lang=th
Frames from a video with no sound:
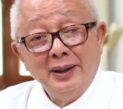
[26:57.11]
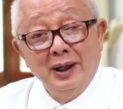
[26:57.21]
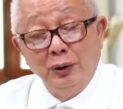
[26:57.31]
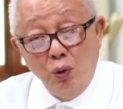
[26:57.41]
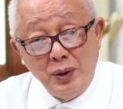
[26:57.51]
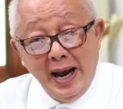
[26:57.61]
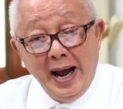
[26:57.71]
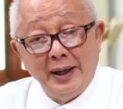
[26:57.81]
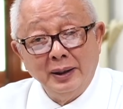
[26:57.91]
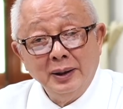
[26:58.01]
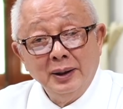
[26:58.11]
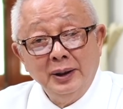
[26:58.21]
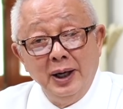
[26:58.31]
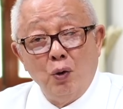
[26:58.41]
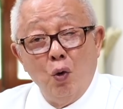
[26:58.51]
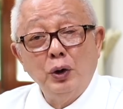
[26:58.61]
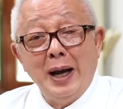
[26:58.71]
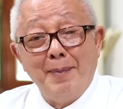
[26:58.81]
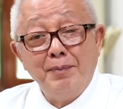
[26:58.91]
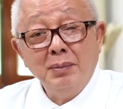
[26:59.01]
คือทุกอย่างที่กู
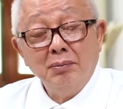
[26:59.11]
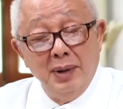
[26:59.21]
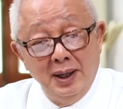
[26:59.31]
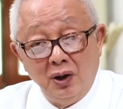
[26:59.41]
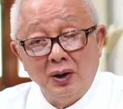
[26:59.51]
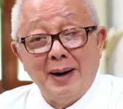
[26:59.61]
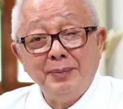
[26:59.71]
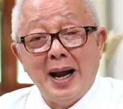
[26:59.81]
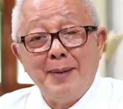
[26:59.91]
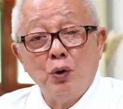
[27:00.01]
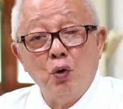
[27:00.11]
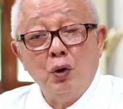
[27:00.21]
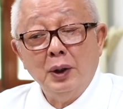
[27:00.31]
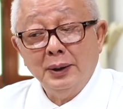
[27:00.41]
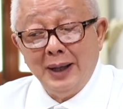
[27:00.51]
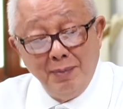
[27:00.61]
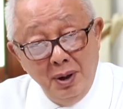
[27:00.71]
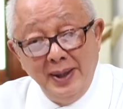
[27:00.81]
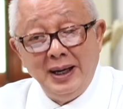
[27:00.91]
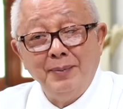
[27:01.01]
ทำมึงต้องทำตามกูถ้ามึง
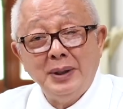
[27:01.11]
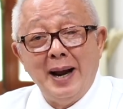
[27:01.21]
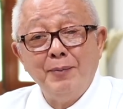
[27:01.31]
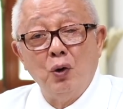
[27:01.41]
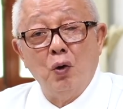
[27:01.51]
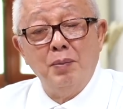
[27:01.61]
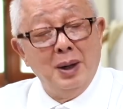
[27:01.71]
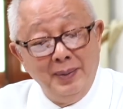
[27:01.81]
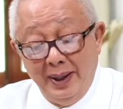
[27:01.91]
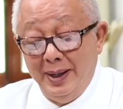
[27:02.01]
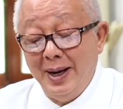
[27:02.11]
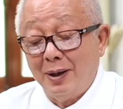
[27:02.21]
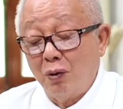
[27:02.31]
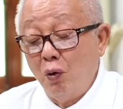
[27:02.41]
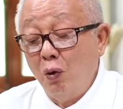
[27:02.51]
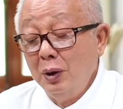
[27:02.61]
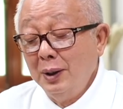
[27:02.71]
ไม่ทำตามกูมึงมีเรื่อบกู